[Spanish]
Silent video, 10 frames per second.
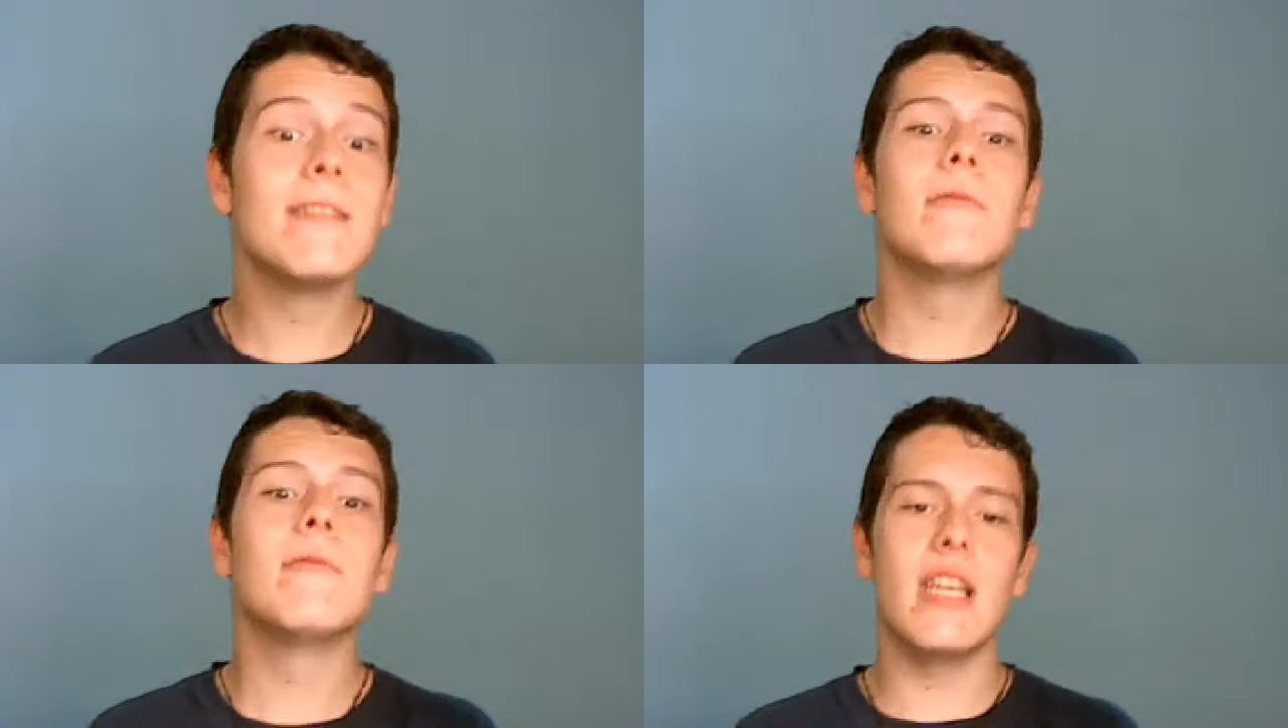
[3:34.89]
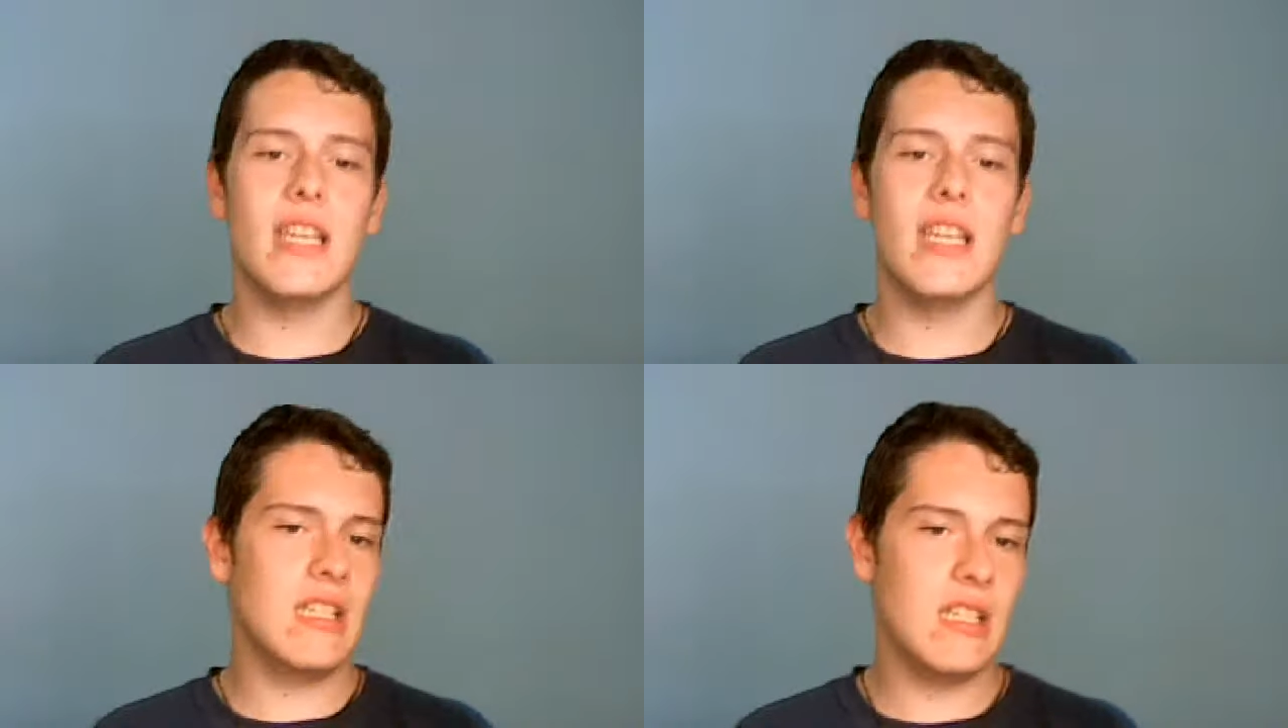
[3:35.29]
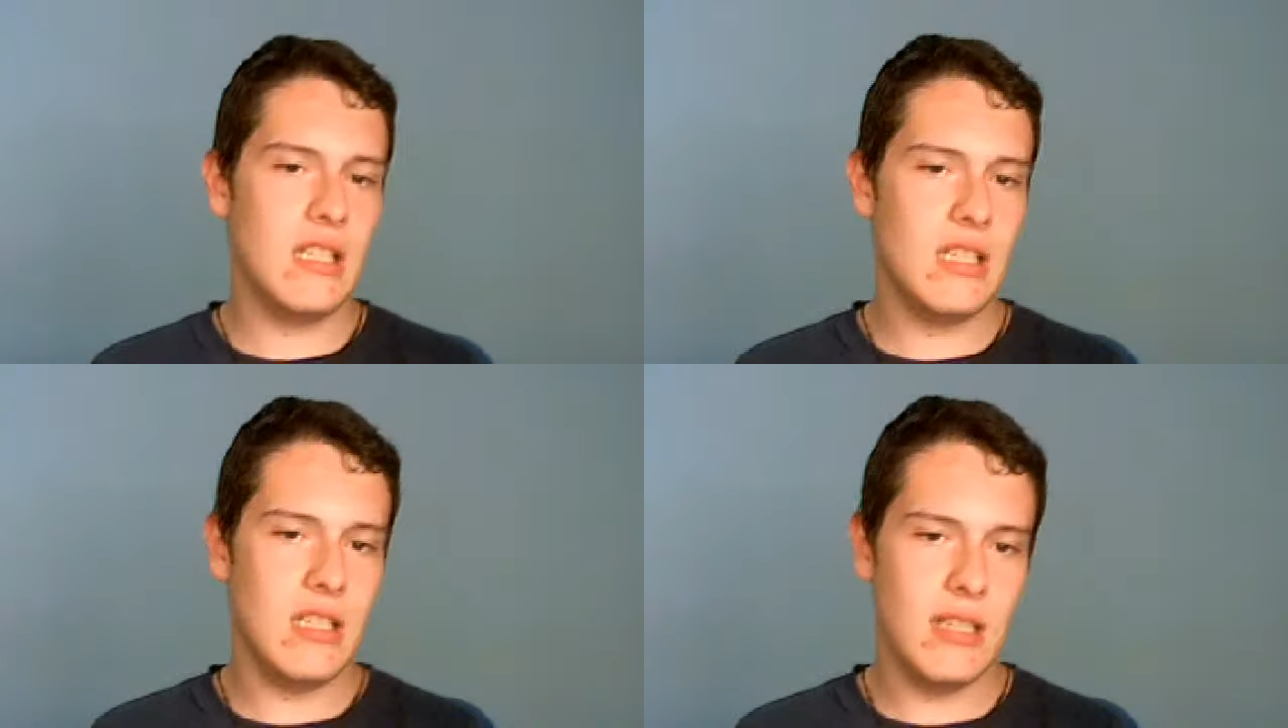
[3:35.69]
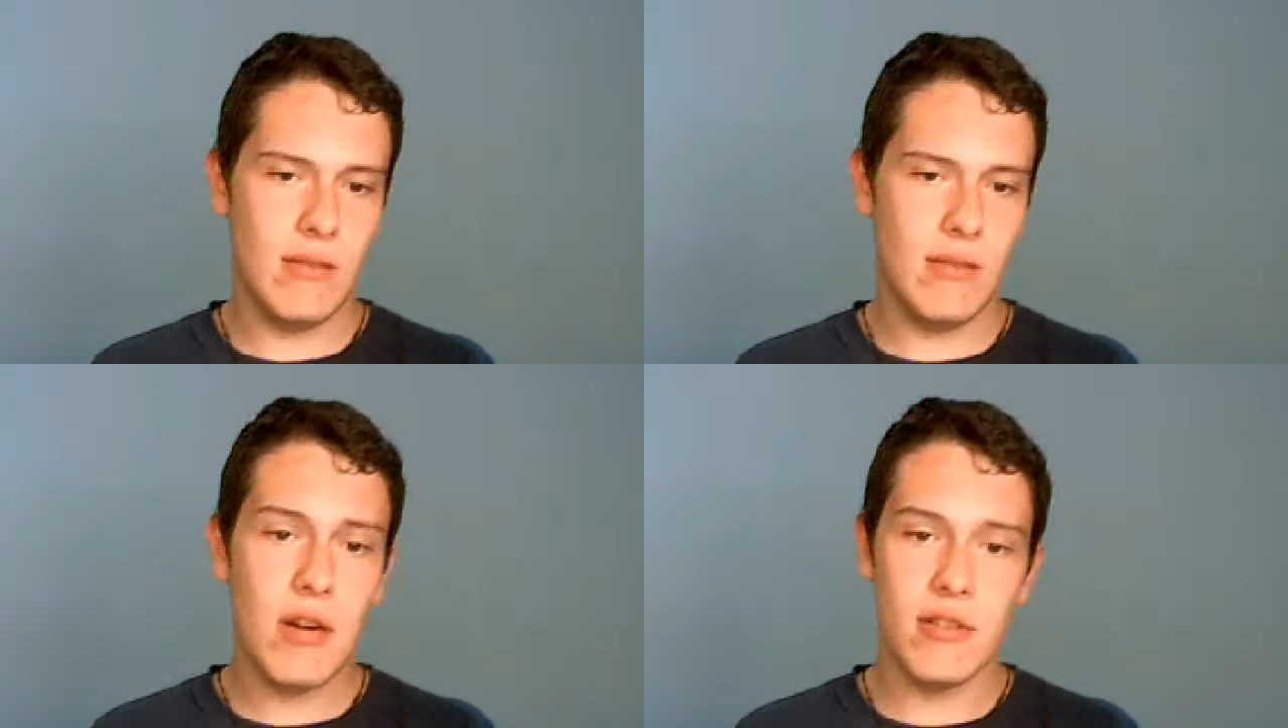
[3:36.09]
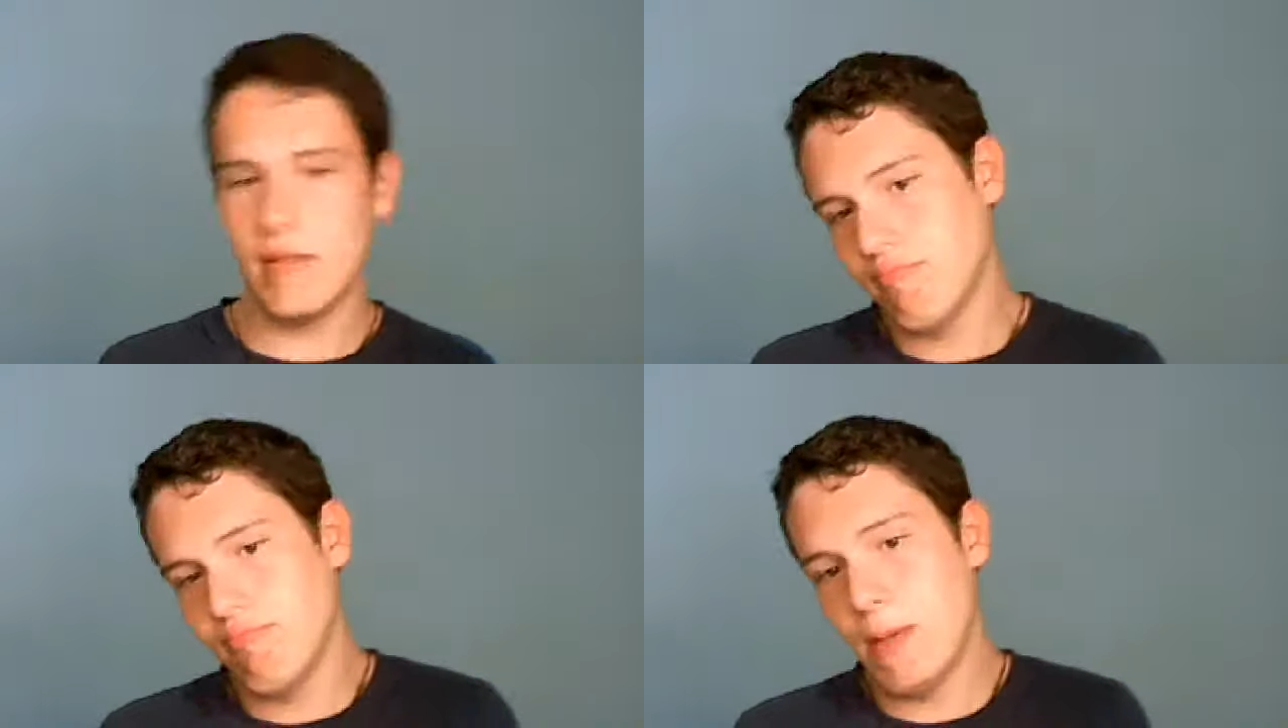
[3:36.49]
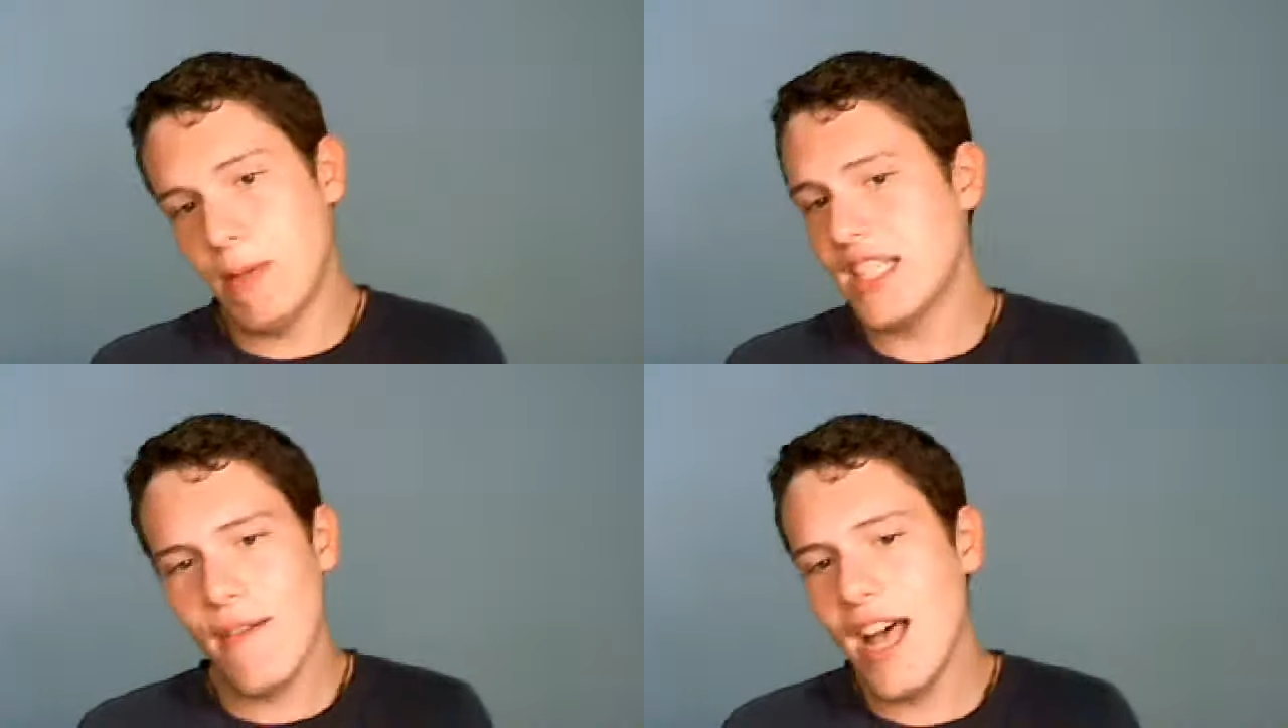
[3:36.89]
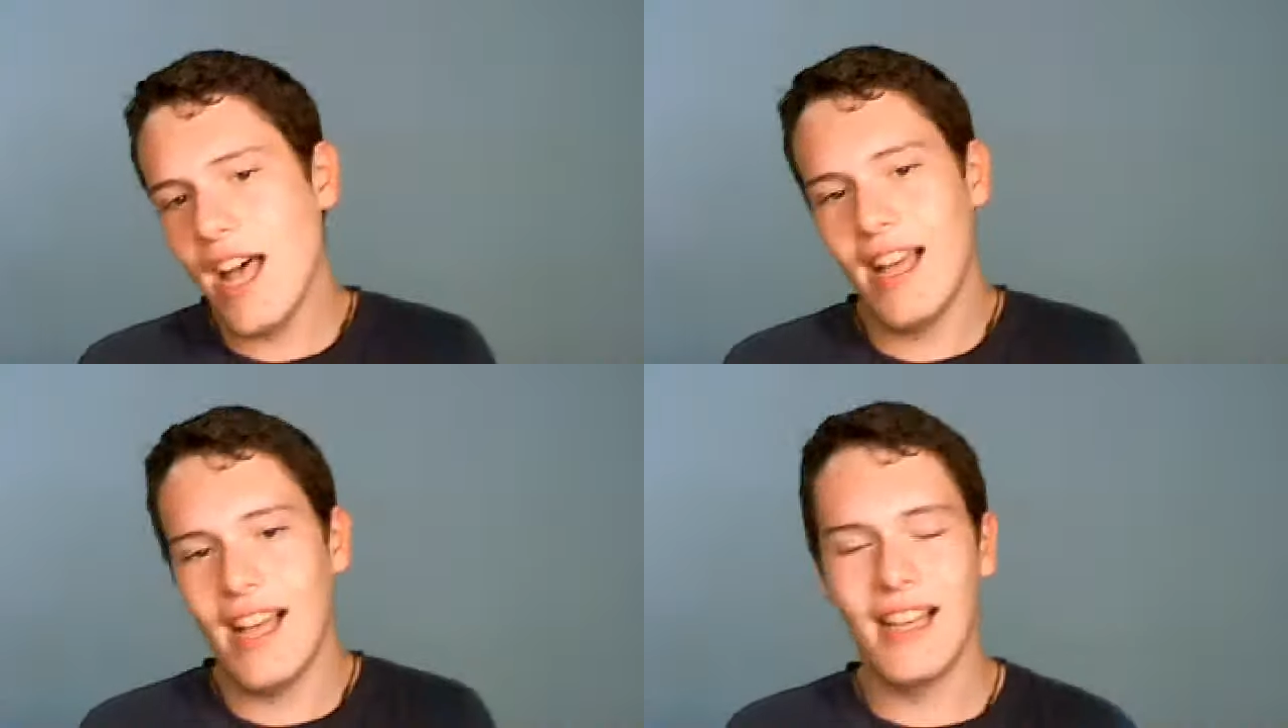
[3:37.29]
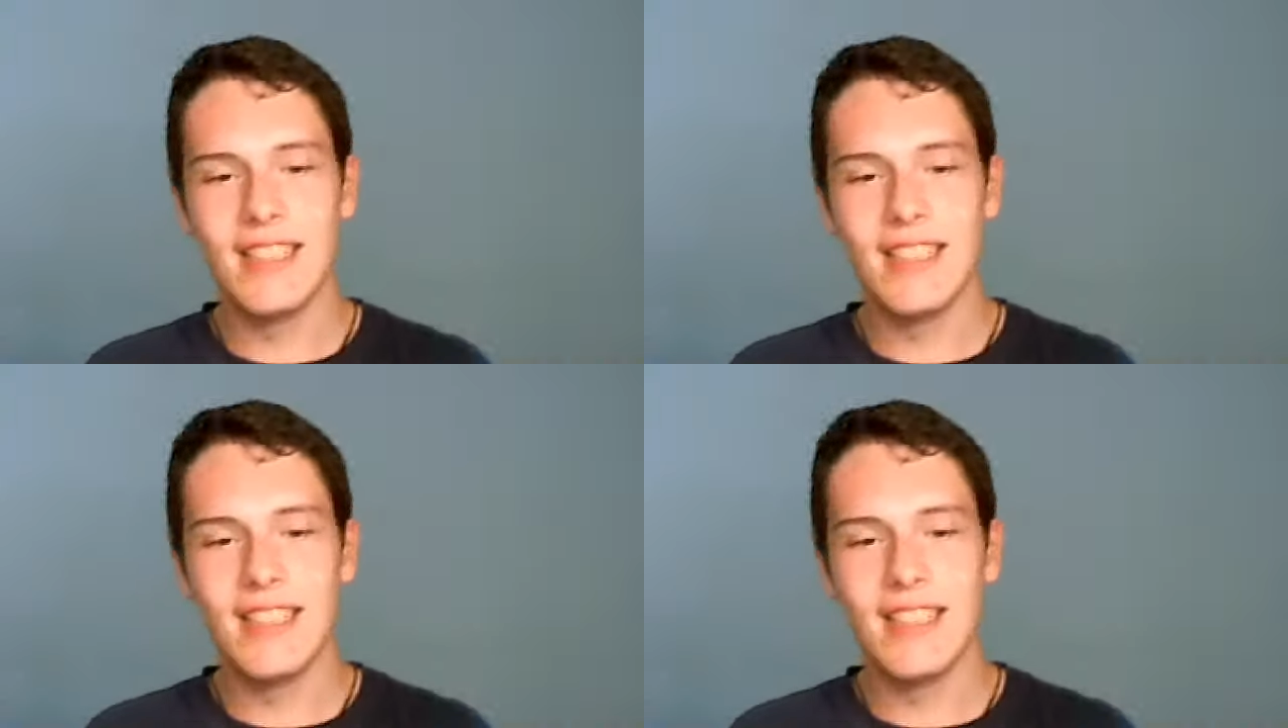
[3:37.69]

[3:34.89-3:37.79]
Y bueno, pensaba